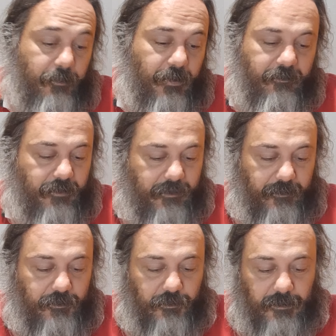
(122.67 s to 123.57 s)
poi alla fine ha
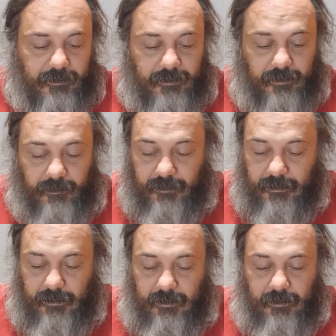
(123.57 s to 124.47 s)
vinto 2-0.
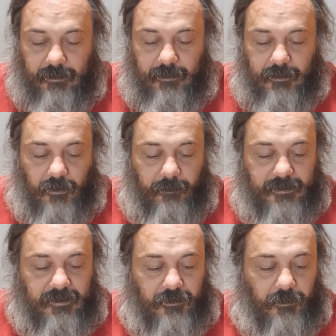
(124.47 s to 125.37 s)

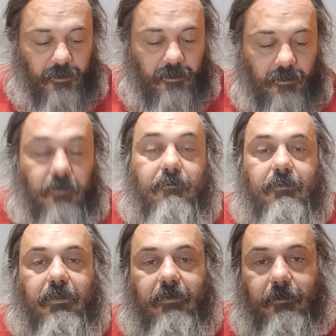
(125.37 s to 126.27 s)
Roma-Sassuolo,
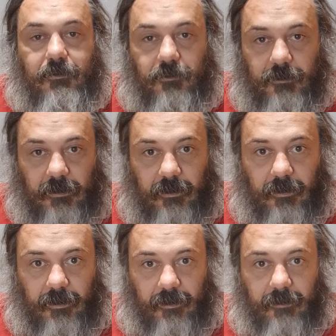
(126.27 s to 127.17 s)
davamo tutti
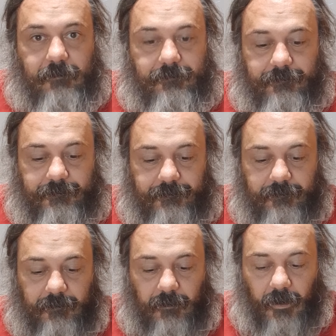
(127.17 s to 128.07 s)

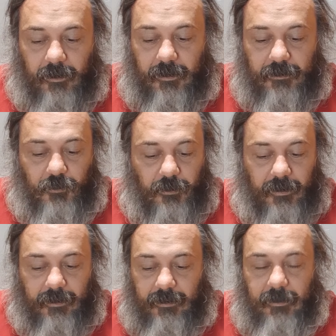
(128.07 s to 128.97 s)
e
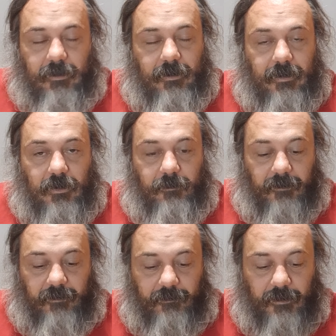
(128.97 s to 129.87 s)
due la Roma
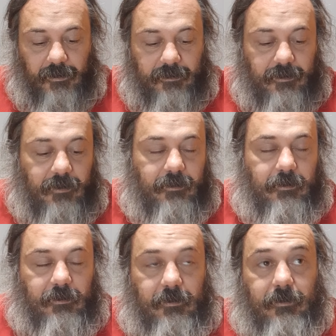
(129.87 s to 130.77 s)
favorita,